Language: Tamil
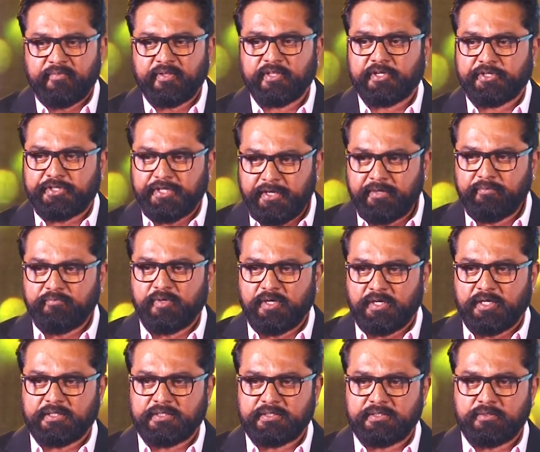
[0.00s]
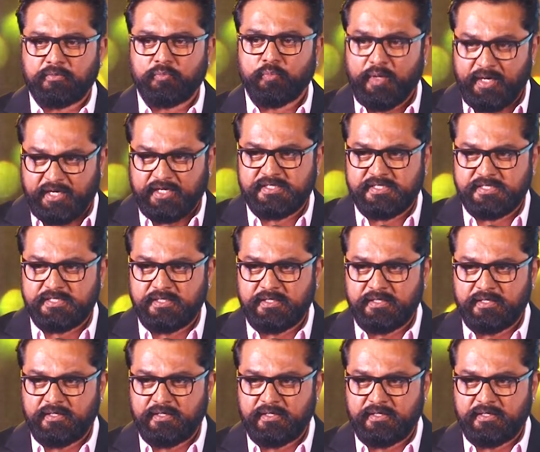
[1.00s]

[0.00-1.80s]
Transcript: இந்த டீம் ஒர்க் ஒர்க்ஸ்